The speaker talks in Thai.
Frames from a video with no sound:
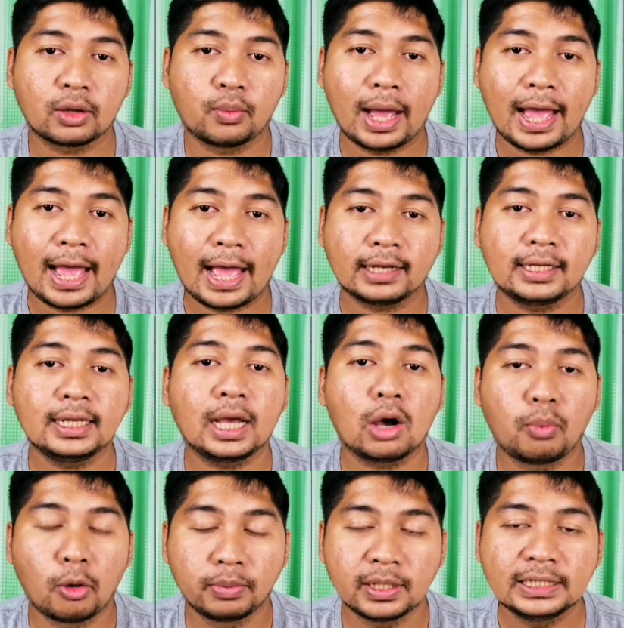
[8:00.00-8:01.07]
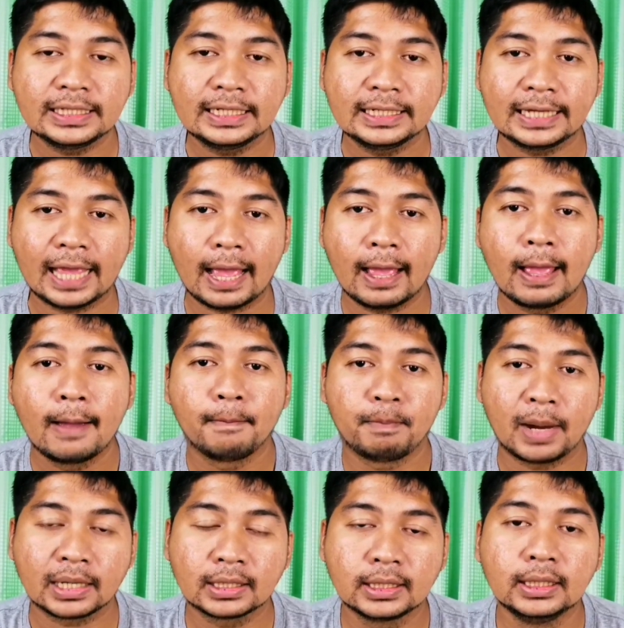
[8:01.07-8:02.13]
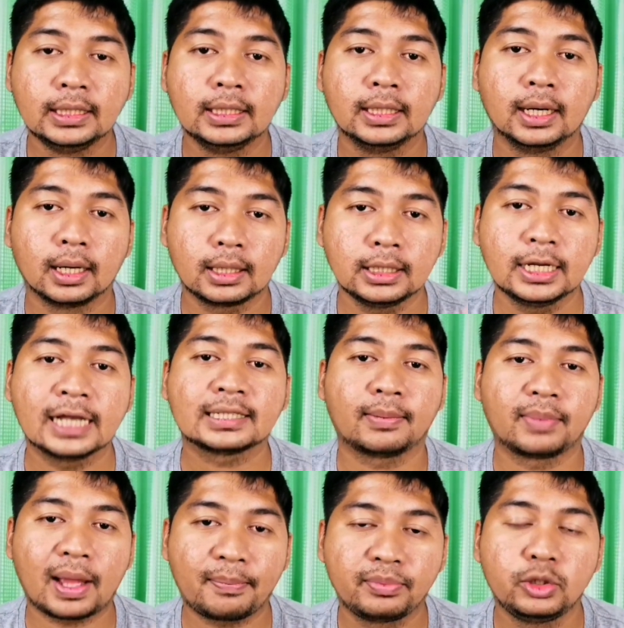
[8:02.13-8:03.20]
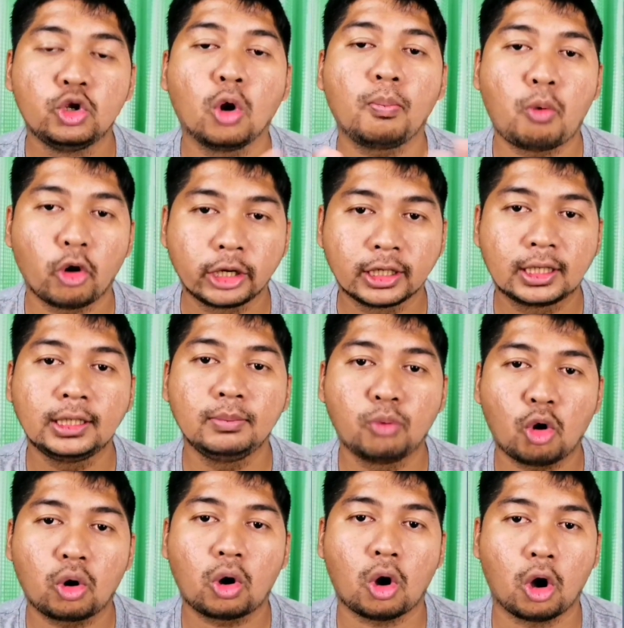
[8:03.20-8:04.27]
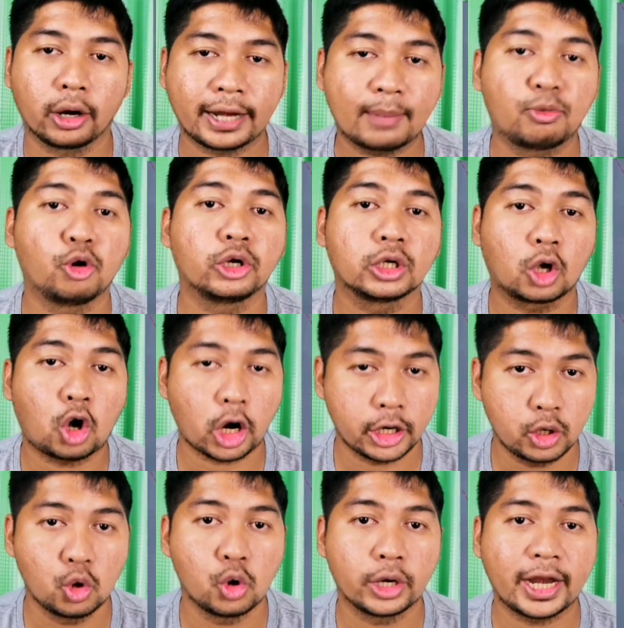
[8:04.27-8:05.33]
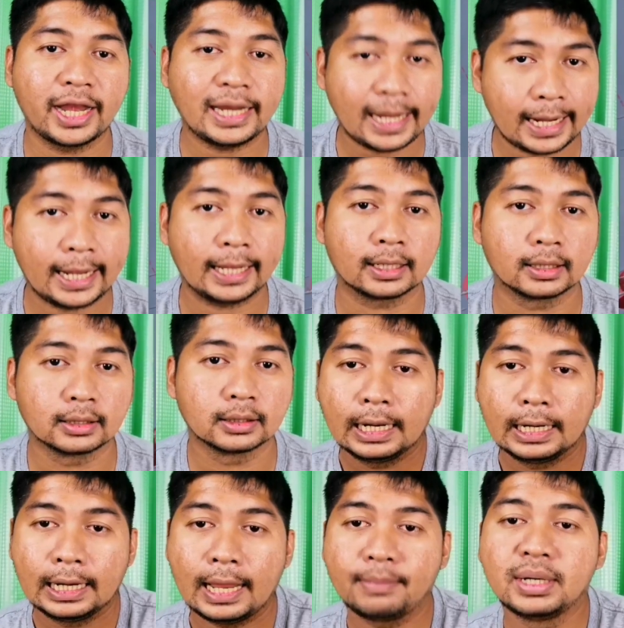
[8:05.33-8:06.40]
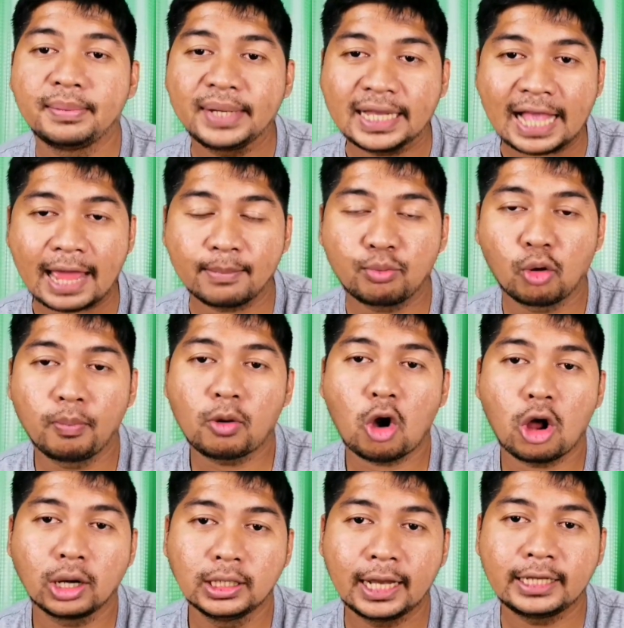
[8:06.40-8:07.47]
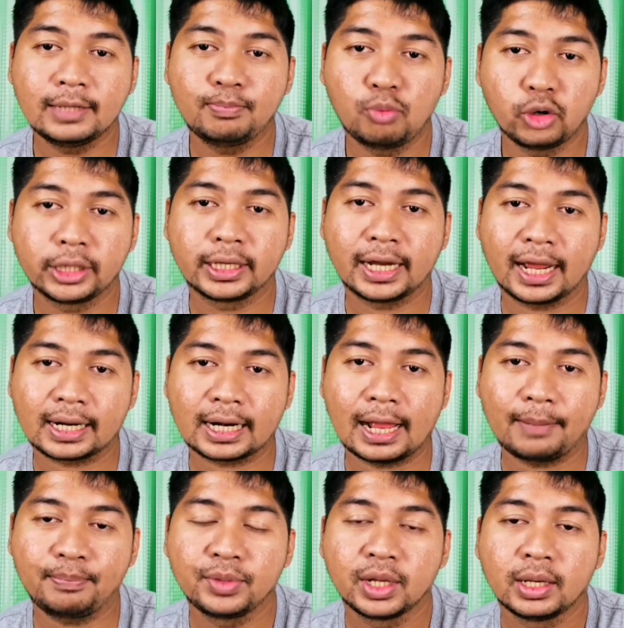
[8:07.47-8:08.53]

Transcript: งแต่ว่าที่เขาพบจริงๆเนี่ยมันคือเรือสำหรับยกพลขึ้นบกของนายพลคอนโดนั่นเองและเมื่อมีการพบกองเรือญี่ปุ่นนะครับ